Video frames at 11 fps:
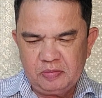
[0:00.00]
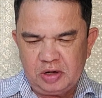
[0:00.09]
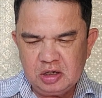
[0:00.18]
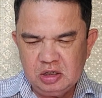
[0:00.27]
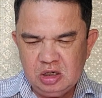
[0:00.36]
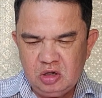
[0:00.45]

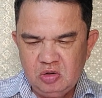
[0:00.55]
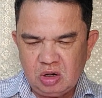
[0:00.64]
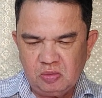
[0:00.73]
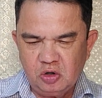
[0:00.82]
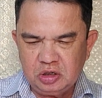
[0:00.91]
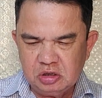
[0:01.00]
làm căn cứ
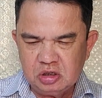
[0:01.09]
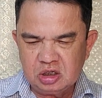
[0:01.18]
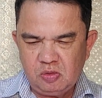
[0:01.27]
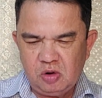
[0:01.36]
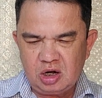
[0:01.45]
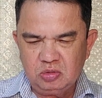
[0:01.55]
yêu cầu bồi
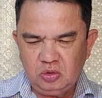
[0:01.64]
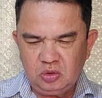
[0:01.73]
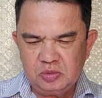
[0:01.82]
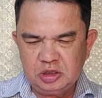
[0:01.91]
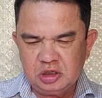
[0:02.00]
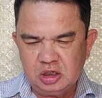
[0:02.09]
thường trong hoạt động
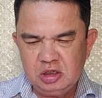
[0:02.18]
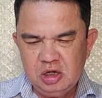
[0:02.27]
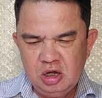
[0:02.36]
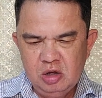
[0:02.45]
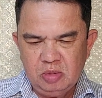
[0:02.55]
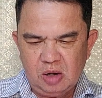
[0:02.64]
tố tụng hình sự
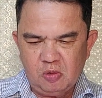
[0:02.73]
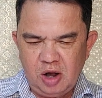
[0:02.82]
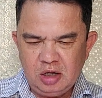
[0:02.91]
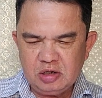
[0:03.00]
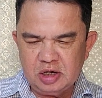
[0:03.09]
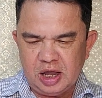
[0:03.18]
và
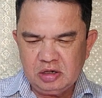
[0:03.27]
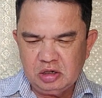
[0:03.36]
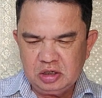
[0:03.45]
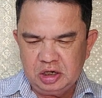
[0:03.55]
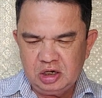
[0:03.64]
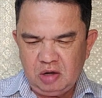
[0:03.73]
quá thời hạn
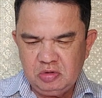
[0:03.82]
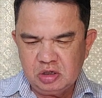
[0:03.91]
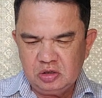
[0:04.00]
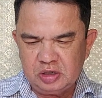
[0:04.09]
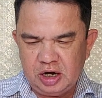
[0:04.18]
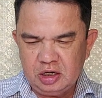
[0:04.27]
khởi kiện, ông
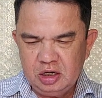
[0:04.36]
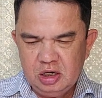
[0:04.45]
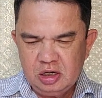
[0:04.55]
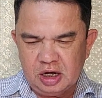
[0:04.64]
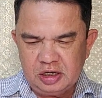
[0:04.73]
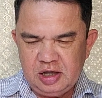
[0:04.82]
Cường cho rằng
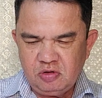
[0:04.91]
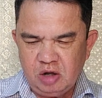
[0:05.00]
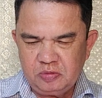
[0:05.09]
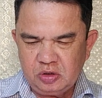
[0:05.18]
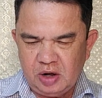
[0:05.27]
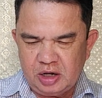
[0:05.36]
đã giao
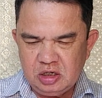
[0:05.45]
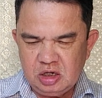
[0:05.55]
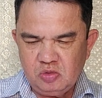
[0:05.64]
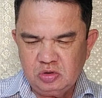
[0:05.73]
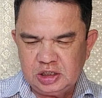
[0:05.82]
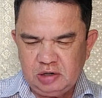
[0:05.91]
nộp cho Tòa án
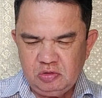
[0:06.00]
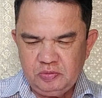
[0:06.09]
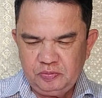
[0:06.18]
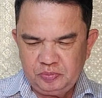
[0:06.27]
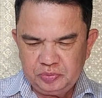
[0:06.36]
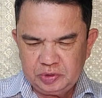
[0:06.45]
Nhân dân quận
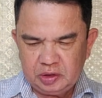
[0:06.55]
6